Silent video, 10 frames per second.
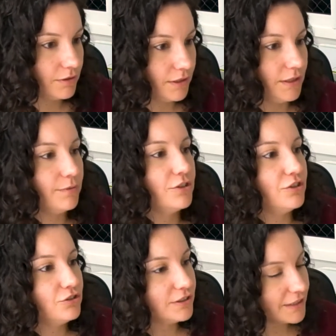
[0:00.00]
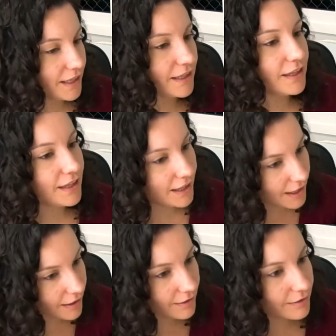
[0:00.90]
Então a gente tem
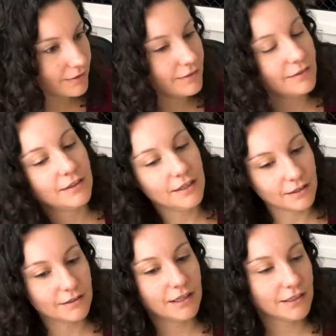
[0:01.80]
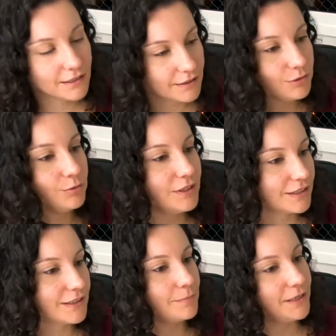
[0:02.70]
que ir treinando,
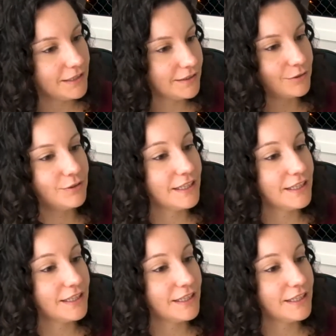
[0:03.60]
ir trabalhando.